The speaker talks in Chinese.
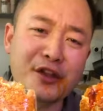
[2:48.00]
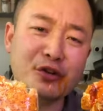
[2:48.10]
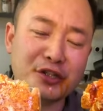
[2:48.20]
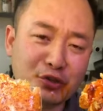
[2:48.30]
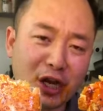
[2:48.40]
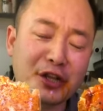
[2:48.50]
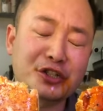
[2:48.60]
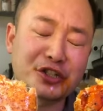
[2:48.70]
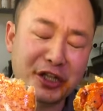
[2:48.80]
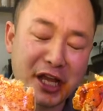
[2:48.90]
嫂子说，又到
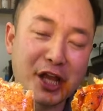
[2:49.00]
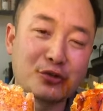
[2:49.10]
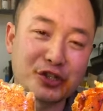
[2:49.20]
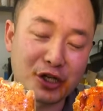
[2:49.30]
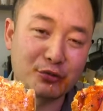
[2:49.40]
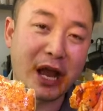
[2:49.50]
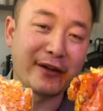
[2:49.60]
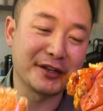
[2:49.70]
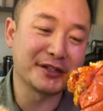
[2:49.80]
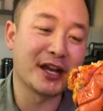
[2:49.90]
了一年一度吃龙
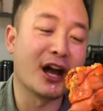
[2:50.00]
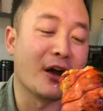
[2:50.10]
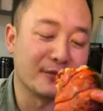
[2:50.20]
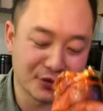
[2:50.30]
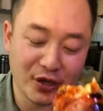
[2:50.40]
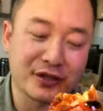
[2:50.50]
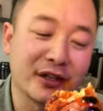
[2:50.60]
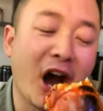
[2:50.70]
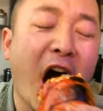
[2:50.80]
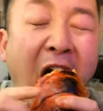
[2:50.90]
虾尾的季节了哈，确
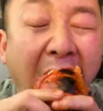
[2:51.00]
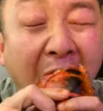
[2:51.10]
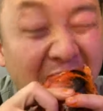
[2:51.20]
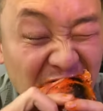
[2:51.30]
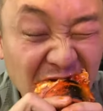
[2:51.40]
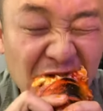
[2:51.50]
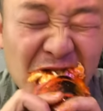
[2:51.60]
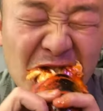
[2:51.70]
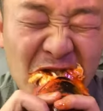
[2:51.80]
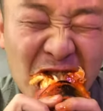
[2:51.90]
实的啊！
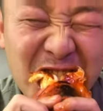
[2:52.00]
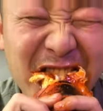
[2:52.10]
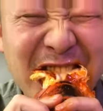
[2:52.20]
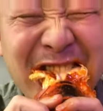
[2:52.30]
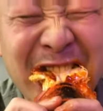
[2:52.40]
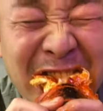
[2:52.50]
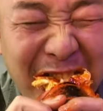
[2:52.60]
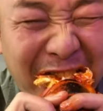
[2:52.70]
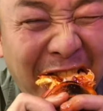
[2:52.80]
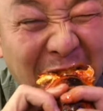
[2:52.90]
哎
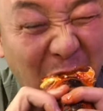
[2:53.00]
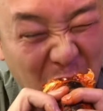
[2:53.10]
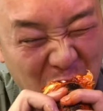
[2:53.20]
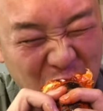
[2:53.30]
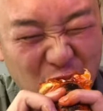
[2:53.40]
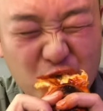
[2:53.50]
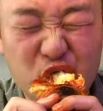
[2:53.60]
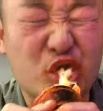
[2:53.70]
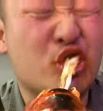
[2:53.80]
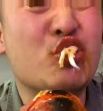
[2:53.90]
呀。
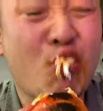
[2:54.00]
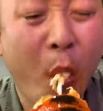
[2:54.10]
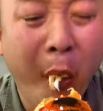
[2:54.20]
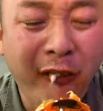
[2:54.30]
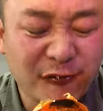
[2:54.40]
嗯，